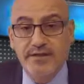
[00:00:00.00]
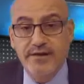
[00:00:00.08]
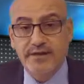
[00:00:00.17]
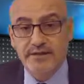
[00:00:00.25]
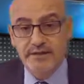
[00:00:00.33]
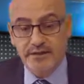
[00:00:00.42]

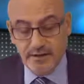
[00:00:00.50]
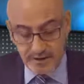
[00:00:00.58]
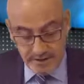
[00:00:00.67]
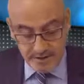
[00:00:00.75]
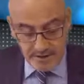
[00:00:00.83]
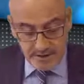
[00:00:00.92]
Evet,
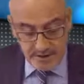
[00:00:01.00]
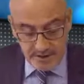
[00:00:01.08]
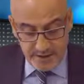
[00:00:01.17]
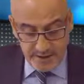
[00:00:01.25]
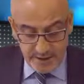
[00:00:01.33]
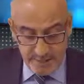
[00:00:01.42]
e,
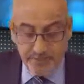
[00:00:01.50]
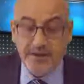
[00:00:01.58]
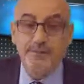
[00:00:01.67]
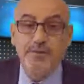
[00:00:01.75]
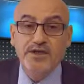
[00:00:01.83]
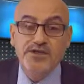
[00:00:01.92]

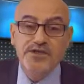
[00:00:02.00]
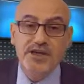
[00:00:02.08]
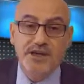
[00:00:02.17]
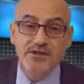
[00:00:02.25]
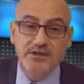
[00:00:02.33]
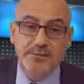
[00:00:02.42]
yapılan 5.
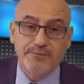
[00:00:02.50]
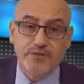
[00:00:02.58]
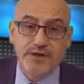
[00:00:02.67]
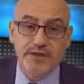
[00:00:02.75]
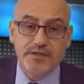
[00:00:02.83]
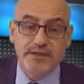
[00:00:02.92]
Ahşap
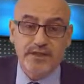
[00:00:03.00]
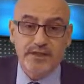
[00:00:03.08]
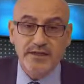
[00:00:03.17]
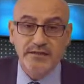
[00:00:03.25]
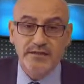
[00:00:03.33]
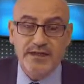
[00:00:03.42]

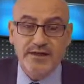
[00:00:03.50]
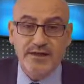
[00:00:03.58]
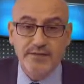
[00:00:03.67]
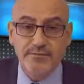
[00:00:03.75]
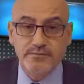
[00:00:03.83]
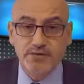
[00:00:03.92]
Fuarı'nda
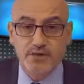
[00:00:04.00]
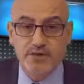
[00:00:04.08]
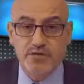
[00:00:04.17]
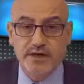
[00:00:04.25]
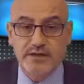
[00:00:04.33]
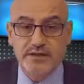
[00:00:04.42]
reklam
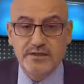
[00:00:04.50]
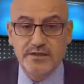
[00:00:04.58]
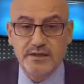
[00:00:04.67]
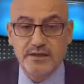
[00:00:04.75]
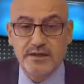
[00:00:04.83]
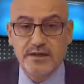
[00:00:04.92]
sorunu
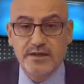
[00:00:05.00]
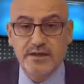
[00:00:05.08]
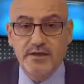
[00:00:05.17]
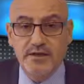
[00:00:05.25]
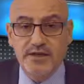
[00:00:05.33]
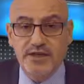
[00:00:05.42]
vardı. E,
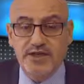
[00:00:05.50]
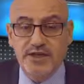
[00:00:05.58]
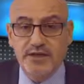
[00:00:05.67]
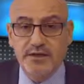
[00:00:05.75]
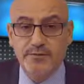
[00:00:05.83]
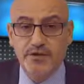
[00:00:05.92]
hiç
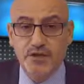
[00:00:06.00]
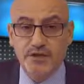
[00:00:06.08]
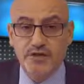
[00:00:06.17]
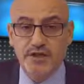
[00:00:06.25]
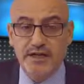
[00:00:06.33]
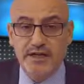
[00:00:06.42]
reklamı
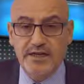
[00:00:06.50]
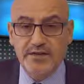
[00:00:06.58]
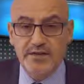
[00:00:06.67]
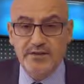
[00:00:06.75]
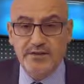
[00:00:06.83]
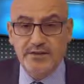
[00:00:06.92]
yoktu değerli
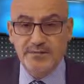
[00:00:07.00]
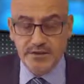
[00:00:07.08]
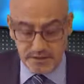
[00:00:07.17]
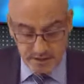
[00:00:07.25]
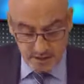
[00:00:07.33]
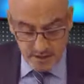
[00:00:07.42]

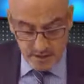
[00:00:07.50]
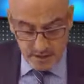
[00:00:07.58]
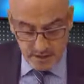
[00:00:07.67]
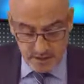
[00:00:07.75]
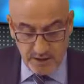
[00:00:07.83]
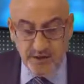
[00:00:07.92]
izleyicilerimiz.
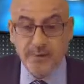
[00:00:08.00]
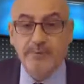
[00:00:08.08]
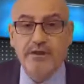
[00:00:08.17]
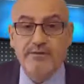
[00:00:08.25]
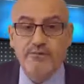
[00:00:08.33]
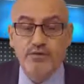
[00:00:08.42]
E,
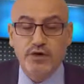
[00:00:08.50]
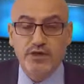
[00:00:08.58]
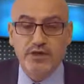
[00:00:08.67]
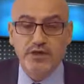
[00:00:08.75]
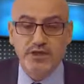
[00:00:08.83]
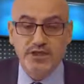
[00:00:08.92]
yapılan
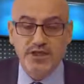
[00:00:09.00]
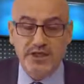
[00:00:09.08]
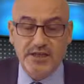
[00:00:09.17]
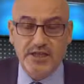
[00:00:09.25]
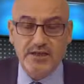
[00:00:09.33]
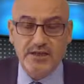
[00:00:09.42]
fuarın.
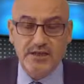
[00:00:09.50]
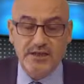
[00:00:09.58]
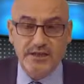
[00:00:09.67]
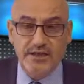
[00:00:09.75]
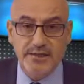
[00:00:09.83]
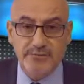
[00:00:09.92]
inşallah
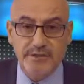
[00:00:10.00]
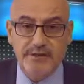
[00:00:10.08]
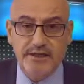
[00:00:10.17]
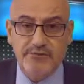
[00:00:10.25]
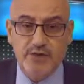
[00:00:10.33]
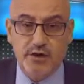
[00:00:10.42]
yeni
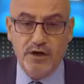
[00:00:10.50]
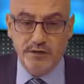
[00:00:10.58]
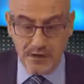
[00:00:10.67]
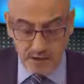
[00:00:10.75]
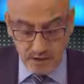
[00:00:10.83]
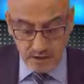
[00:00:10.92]
yapılacak
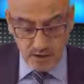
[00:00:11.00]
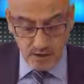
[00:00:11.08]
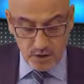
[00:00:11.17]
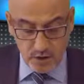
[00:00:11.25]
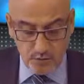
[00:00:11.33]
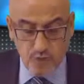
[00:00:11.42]
fuarda
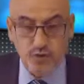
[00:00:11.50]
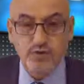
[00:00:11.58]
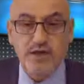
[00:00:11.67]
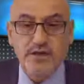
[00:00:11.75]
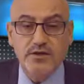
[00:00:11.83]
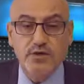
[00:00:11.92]

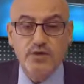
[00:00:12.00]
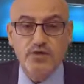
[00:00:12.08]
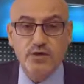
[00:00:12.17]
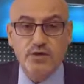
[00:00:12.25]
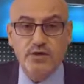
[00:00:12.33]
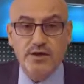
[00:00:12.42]
bunlar göz
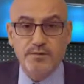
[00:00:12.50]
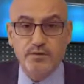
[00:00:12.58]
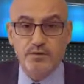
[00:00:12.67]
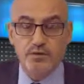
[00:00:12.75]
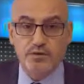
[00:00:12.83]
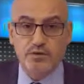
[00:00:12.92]
önüne
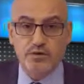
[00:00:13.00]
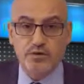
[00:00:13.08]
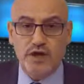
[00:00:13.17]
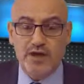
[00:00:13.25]
bulundurur.